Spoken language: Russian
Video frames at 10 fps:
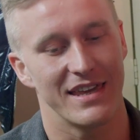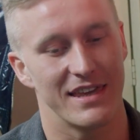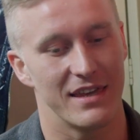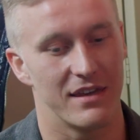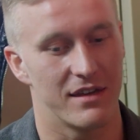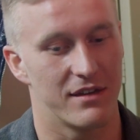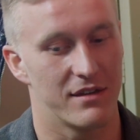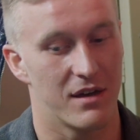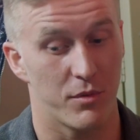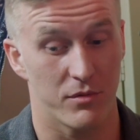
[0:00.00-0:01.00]

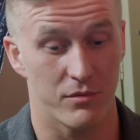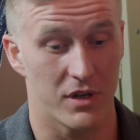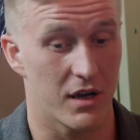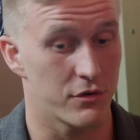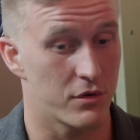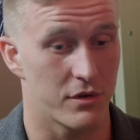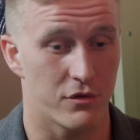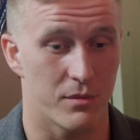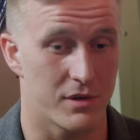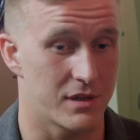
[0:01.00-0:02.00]
И я помню, я готовил
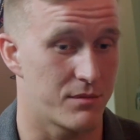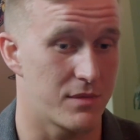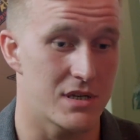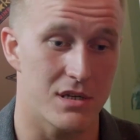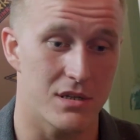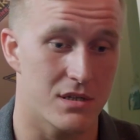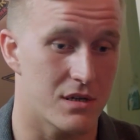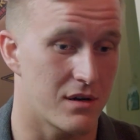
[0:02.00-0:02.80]
этот номер где-то месяц,